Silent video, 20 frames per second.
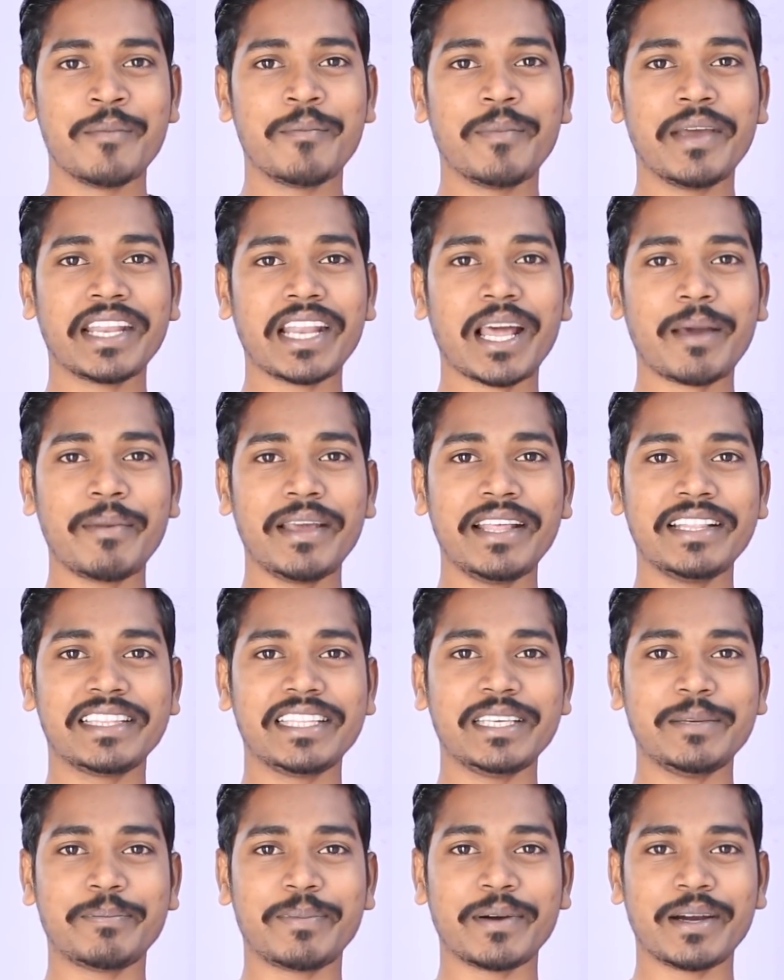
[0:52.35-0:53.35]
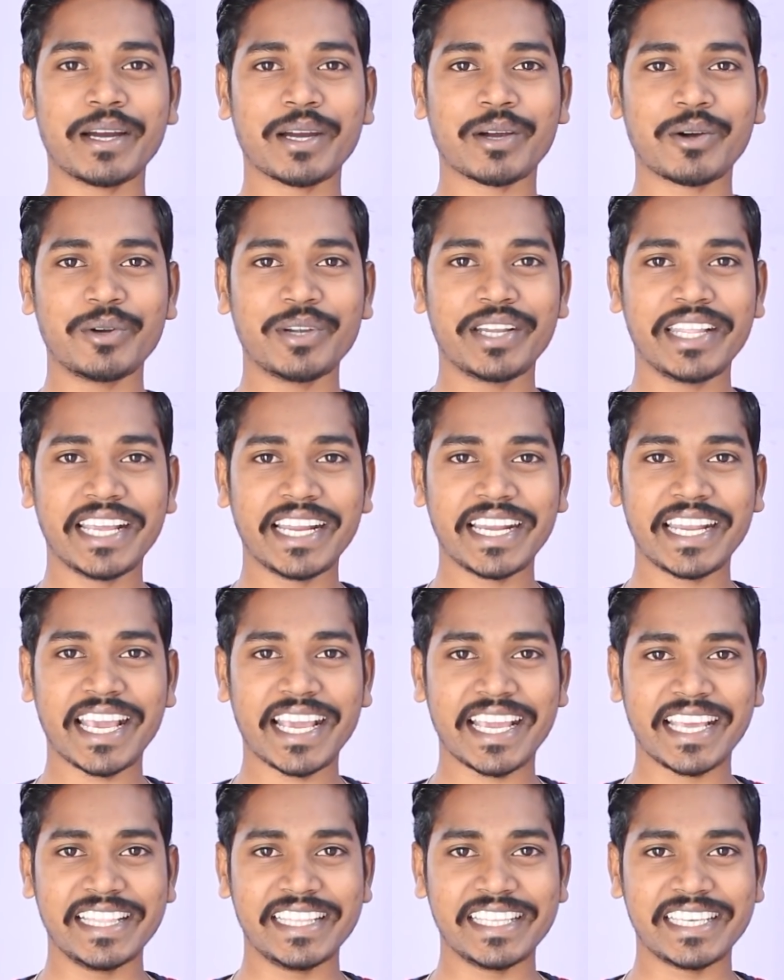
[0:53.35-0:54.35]
मेरा नाम है दीपक और डी के
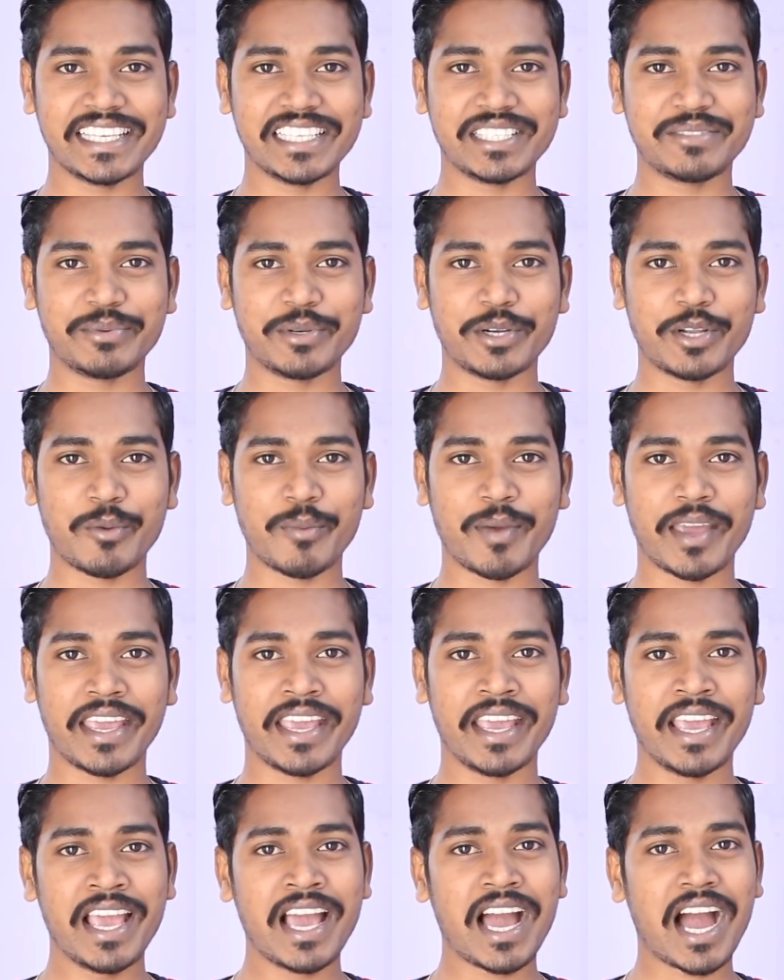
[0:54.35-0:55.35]
टेक हिंदी की इस वीडियो में